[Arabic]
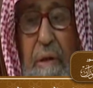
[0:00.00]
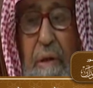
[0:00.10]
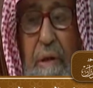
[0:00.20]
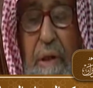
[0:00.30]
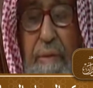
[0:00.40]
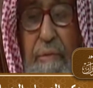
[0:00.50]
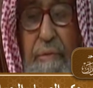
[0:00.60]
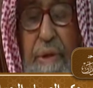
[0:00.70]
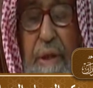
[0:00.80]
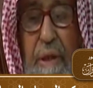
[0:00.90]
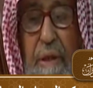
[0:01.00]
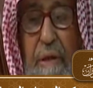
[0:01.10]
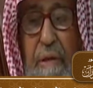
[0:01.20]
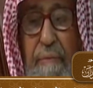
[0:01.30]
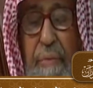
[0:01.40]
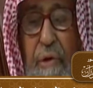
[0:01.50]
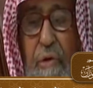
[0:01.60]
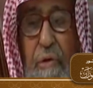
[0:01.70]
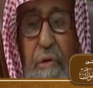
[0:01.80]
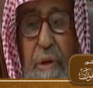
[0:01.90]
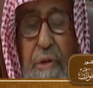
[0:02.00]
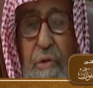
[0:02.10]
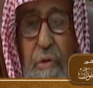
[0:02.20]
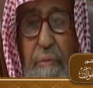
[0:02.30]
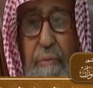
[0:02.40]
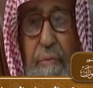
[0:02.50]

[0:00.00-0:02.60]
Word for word: هذا مبتدع كل يصوم